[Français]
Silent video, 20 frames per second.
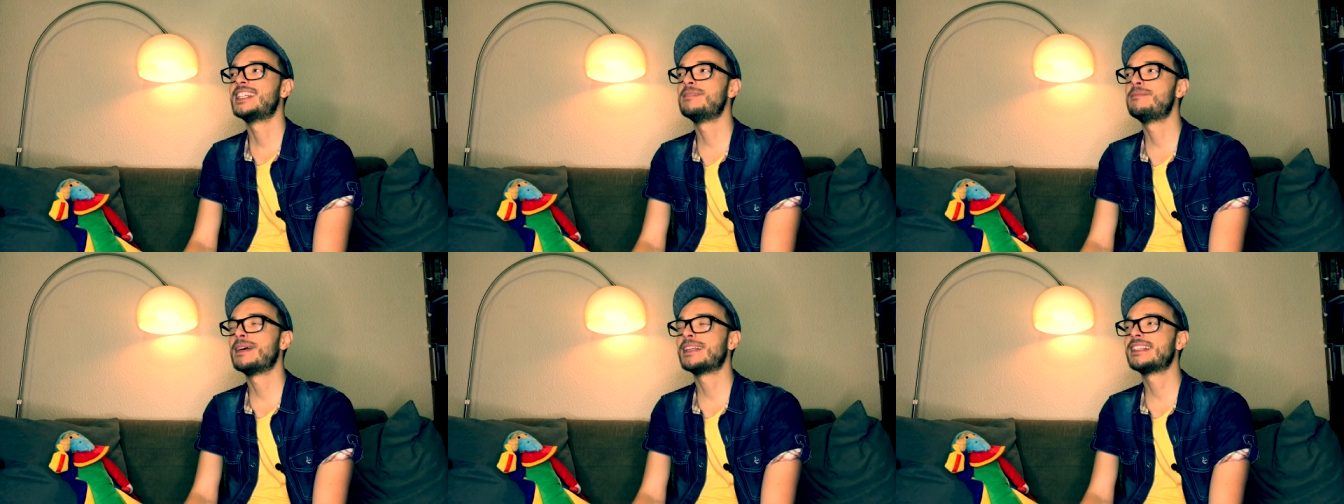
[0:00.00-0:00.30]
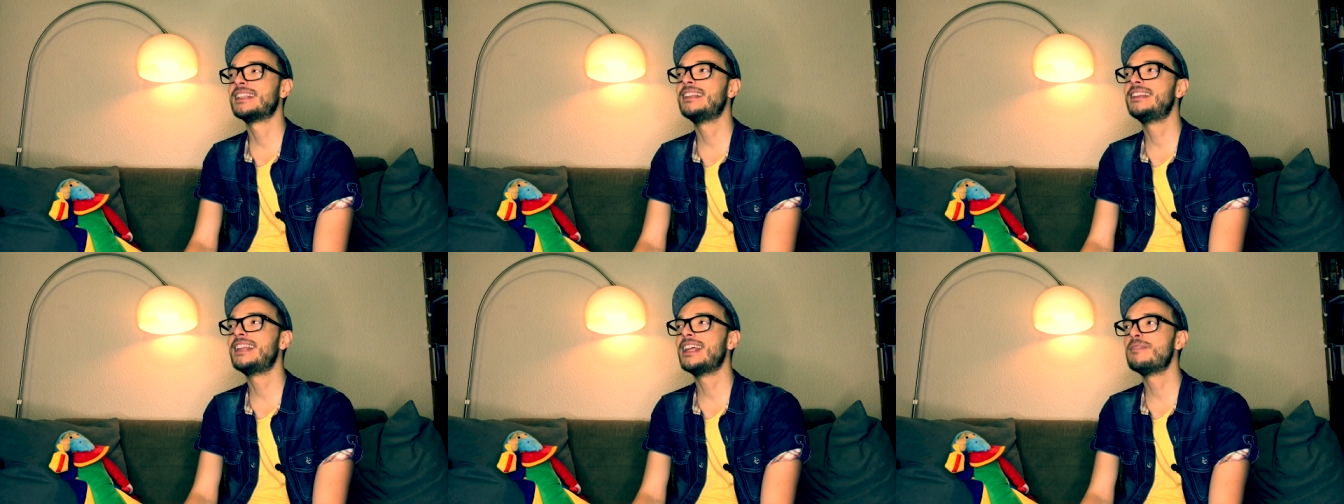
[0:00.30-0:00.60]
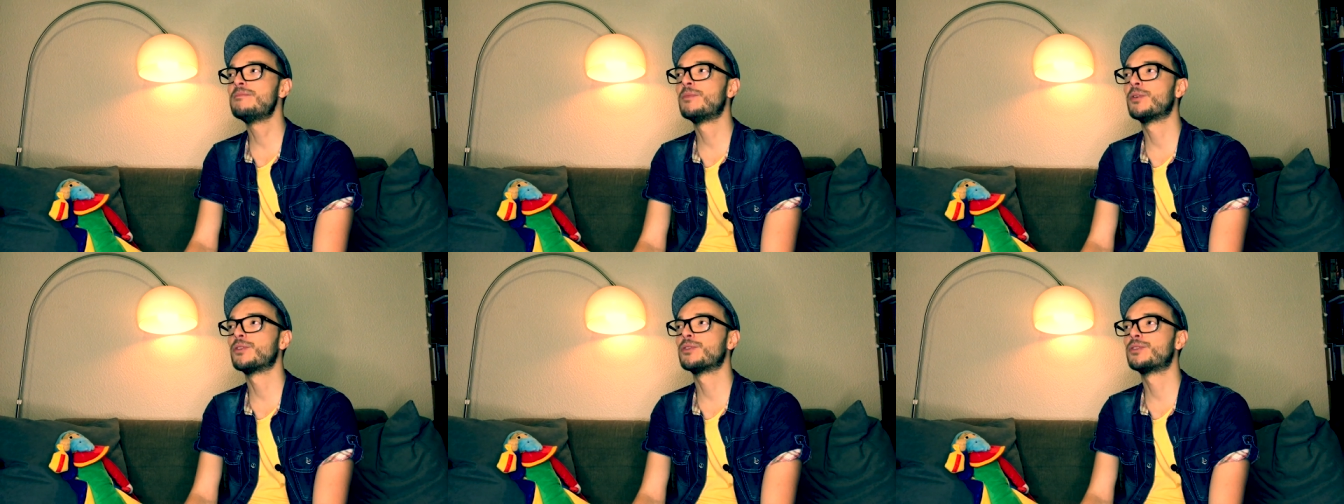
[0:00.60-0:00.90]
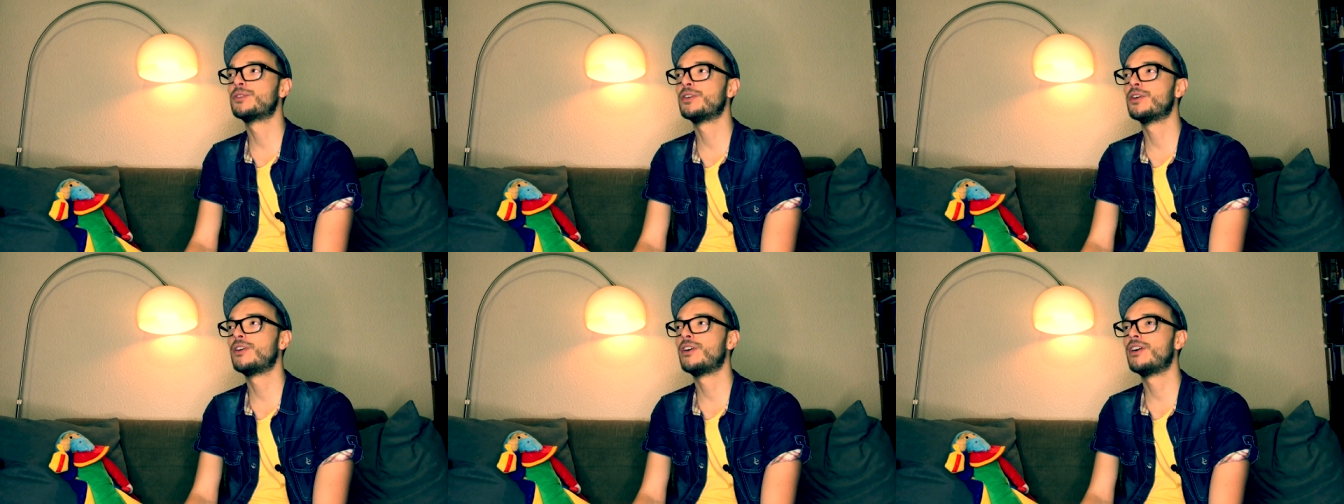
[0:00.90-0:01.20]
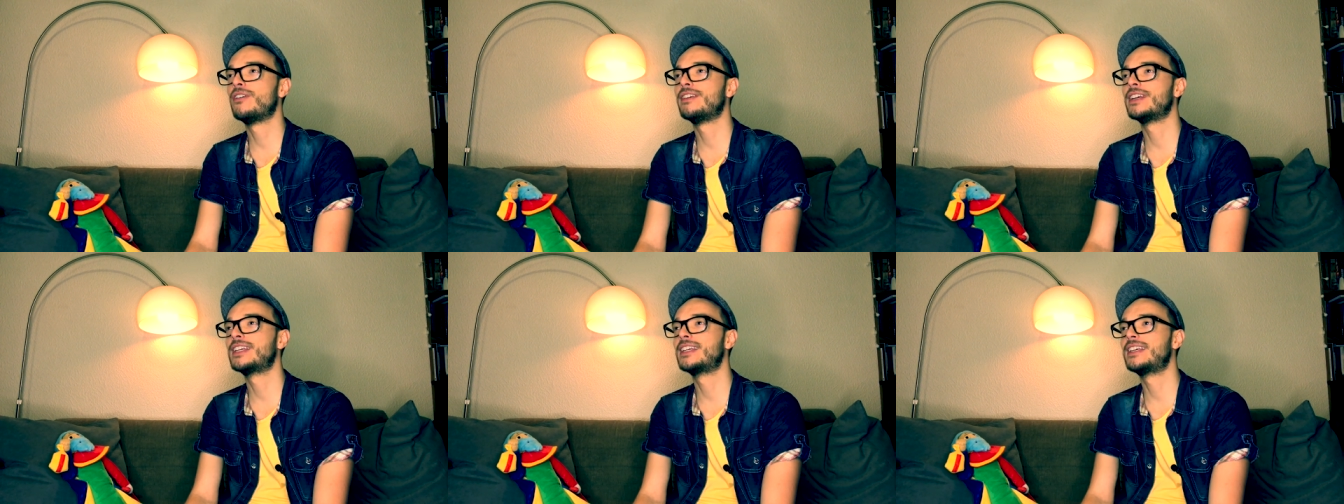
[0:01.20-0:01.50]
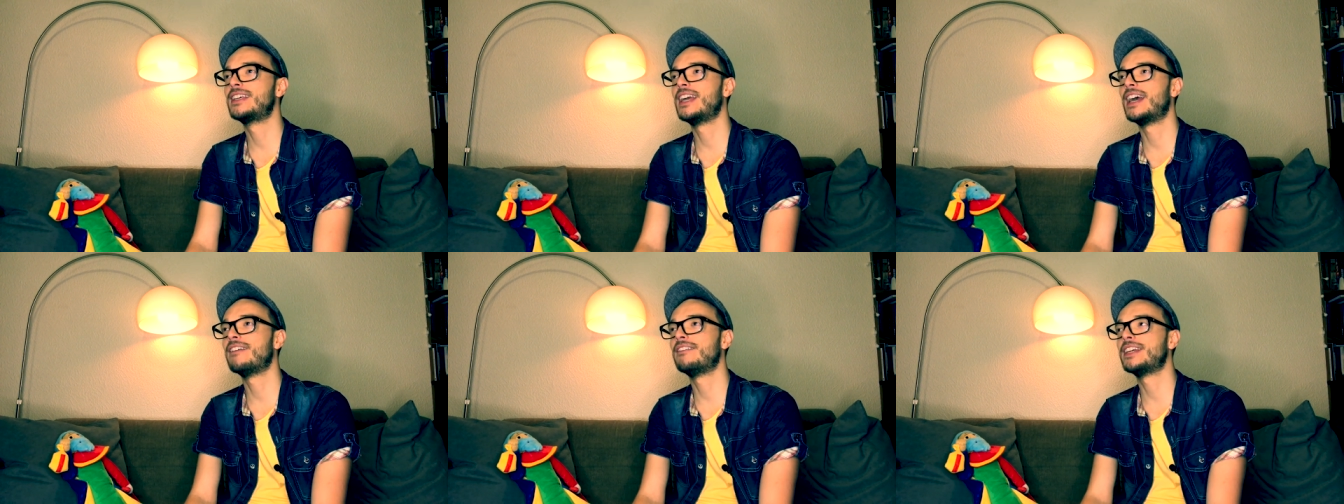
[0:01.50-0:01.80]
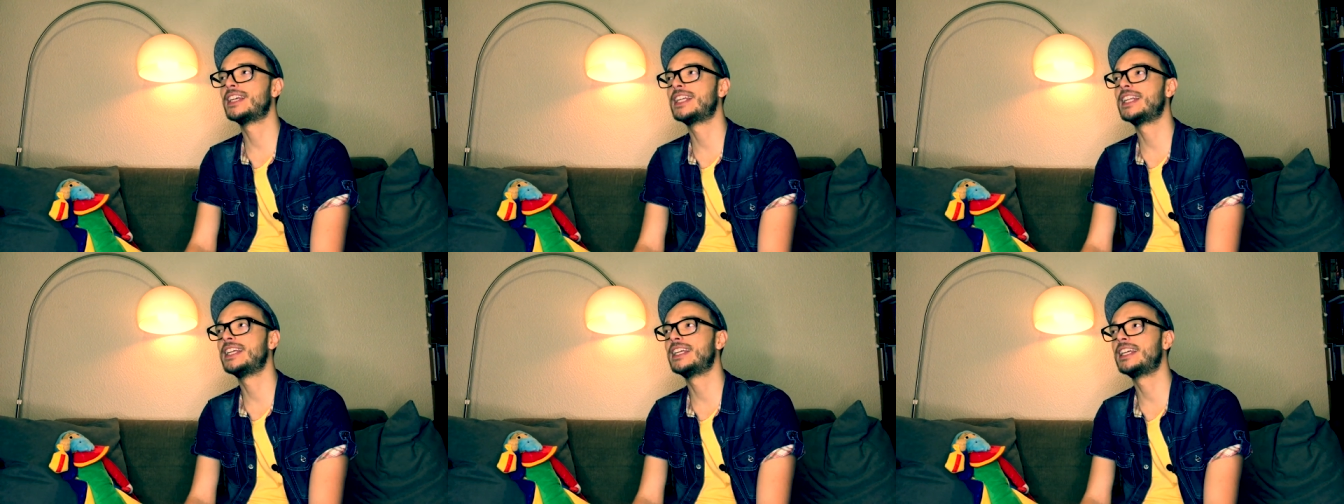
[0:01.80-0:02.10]
passé tellement de temps avec,
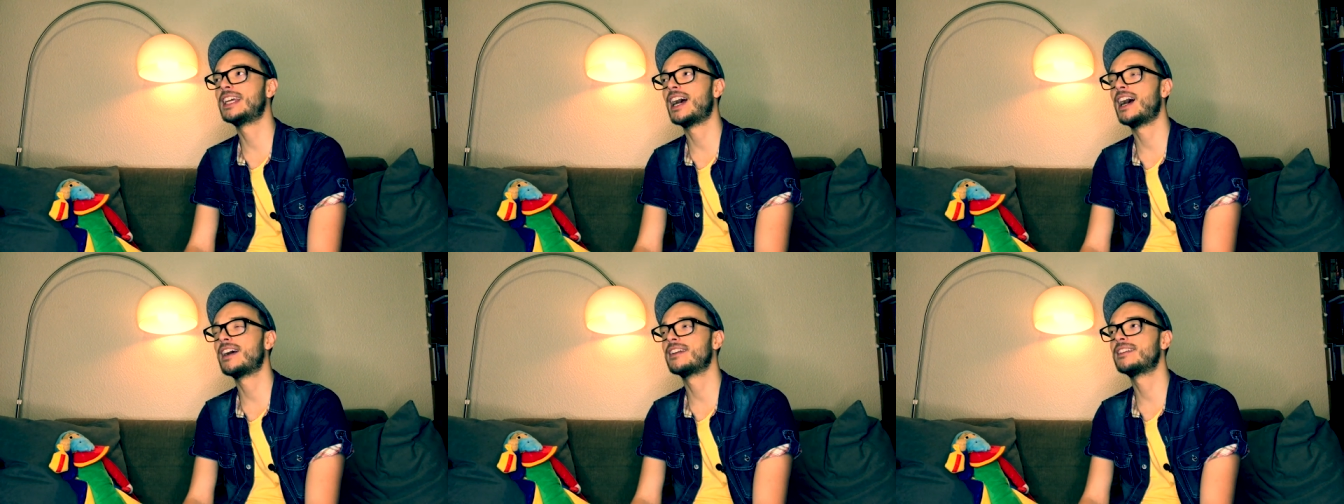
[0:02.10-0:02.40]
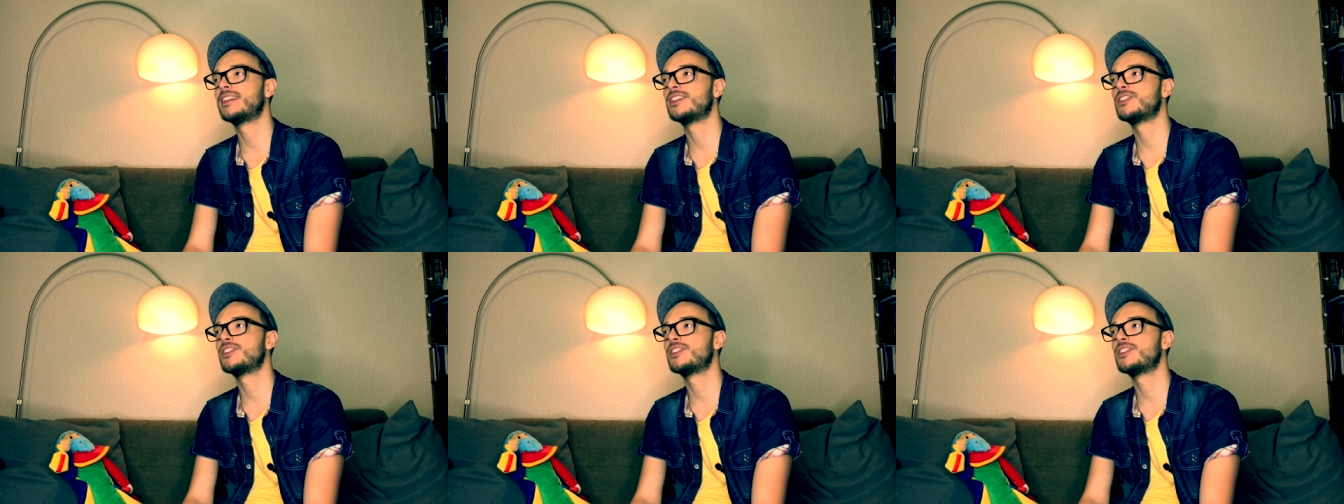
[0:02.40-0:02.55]
avec les cartes,